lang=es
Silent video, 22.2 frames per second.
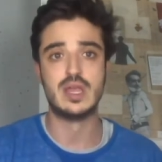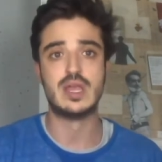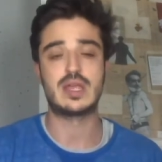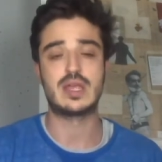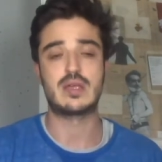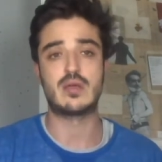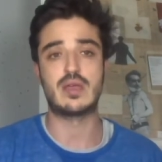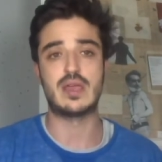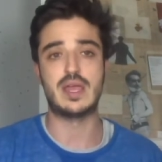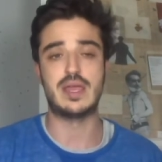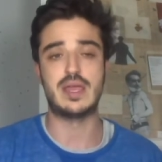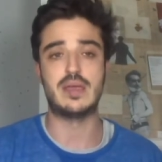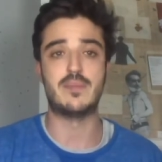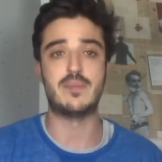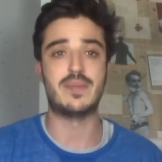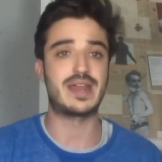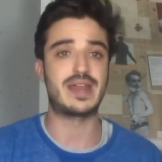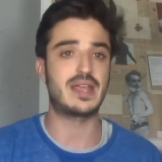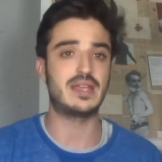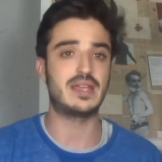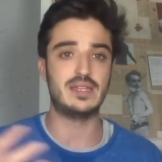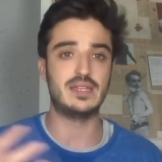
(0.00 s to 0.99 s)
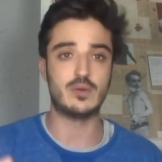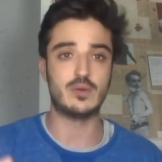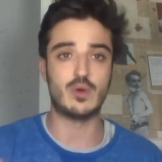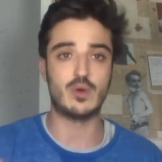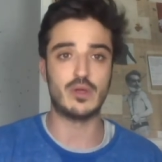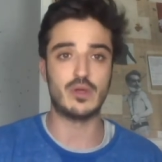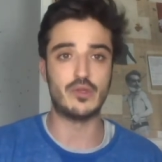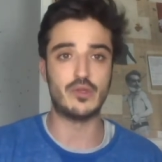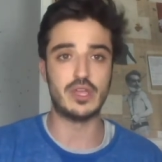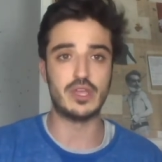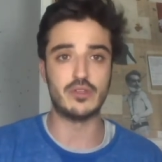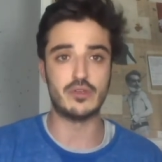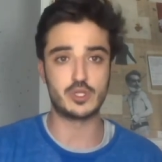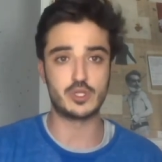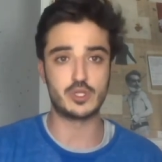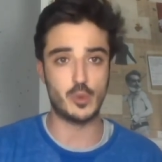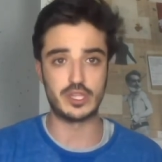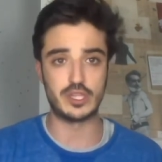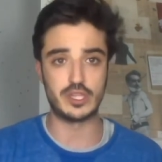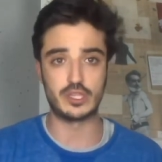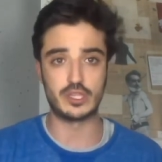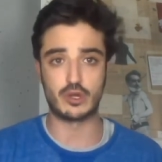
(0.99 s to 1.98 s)
eh, en marketing cuando he ido
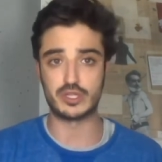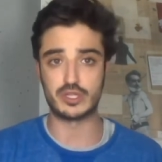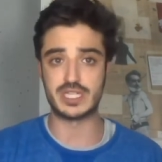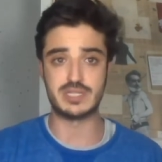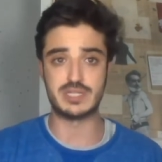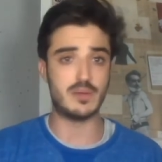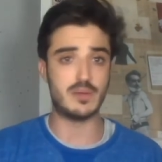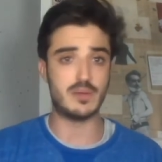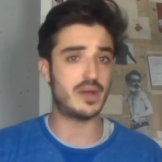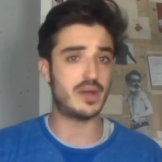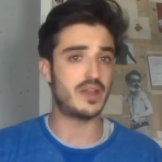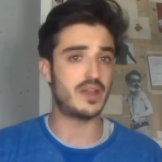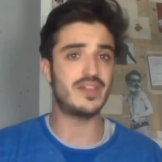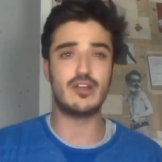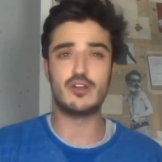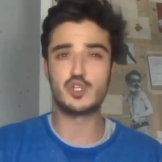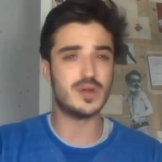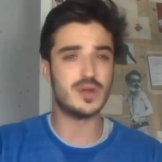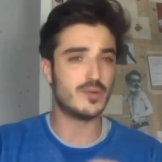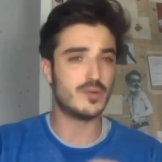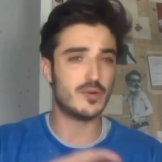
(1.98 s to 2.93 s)
descubriendo cosas y me parece algo súper